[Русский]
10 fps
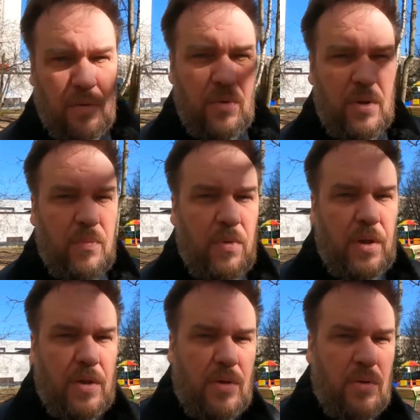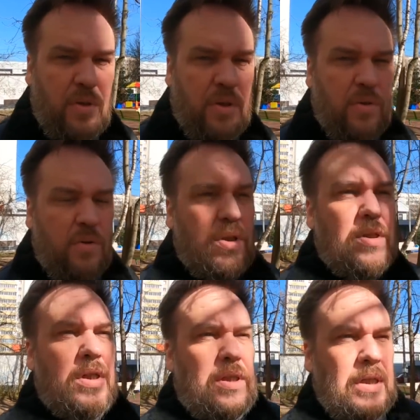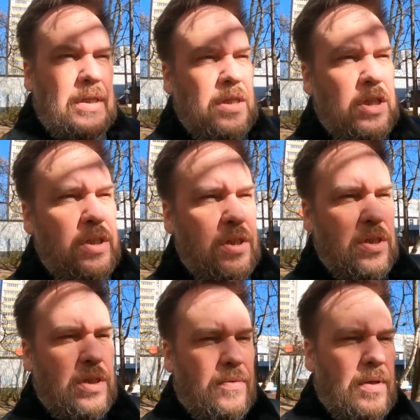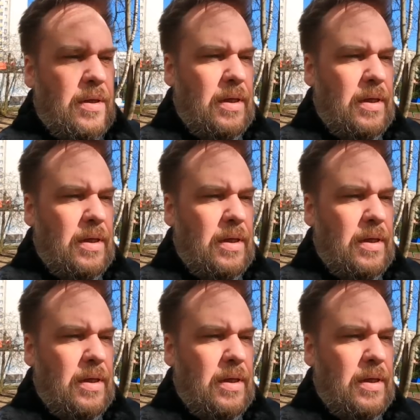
но и более сложная с точки зрения технического